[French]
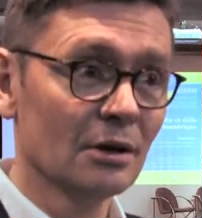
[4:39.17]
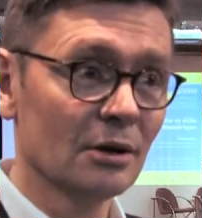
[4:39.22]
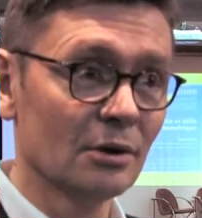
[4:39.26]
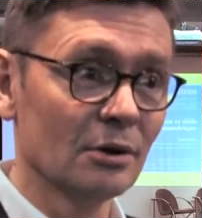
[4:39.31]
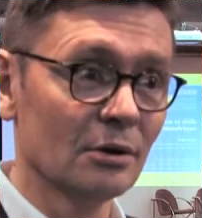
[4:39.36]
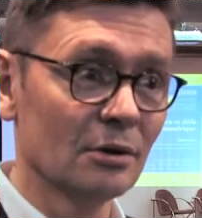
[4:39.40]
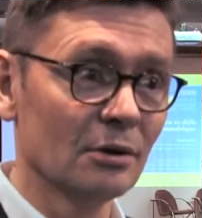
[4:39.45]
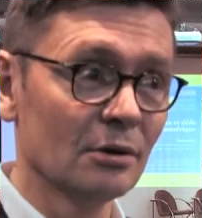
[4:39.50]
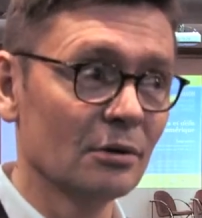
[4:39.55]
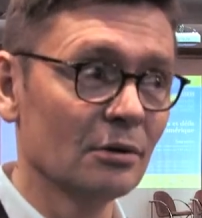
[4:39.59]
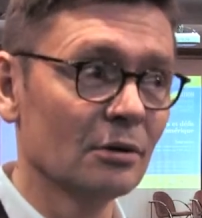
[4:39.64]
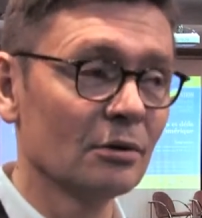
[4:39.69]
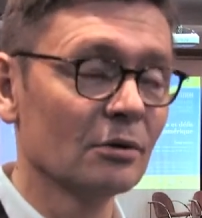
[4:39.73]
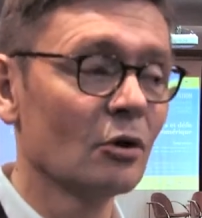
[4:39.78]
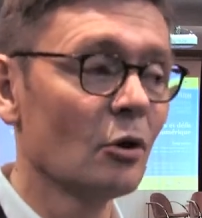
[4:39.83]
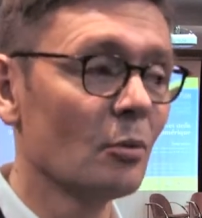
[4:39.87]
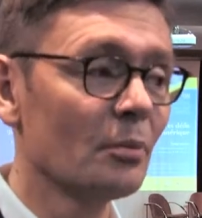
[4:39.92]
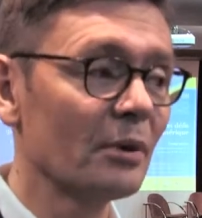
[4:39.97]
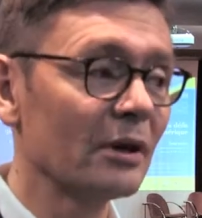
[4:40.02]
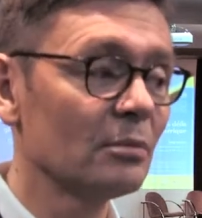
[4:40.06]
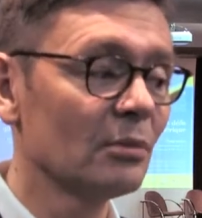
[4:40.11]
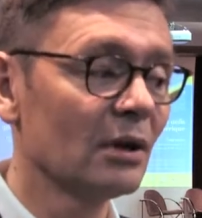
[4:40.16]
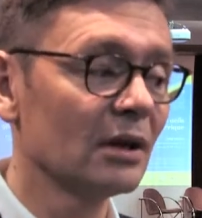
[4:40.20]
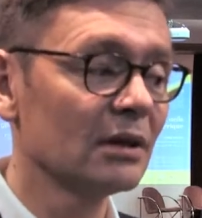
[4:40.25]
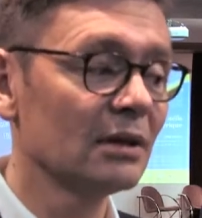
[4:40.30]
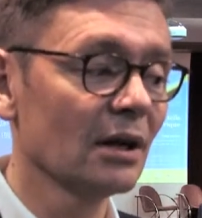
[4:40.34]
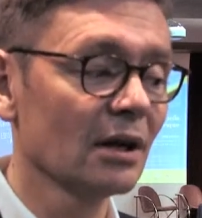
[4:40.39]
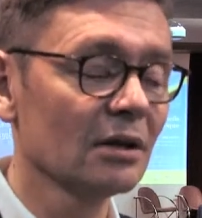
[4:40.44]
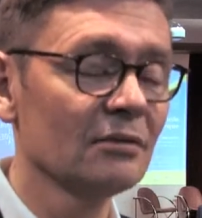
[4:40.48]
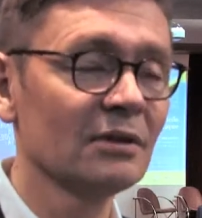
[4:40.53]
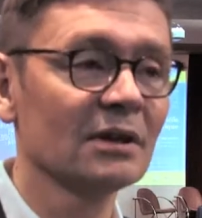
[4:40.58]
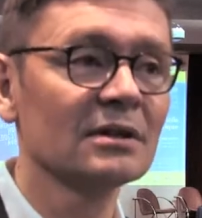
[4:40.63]
euh, complètement
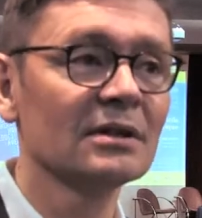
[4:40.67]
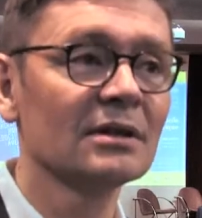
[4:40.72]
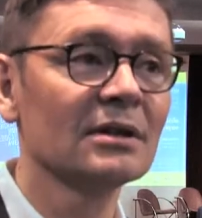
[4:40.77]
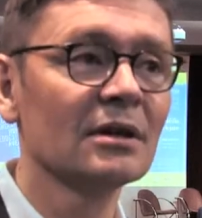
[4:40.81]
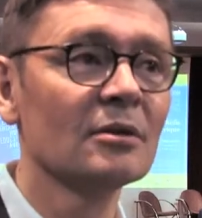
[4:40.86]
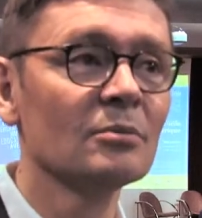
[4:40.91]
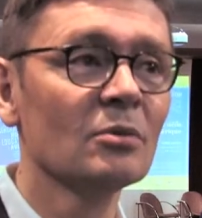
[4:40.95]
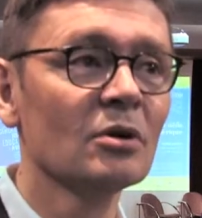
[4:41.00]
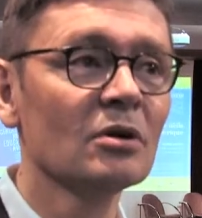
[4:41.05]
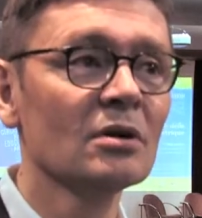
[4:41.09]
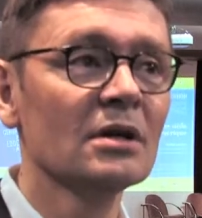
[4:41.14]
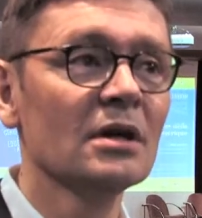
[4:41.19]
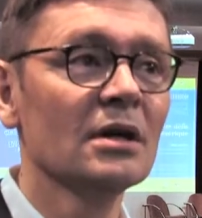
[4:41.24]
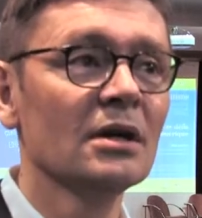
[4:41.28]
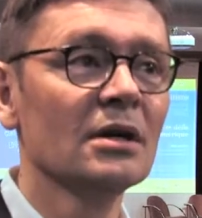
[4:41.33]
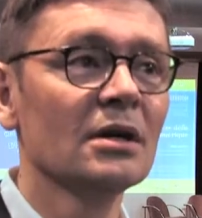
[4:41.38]
intégrée verticalement,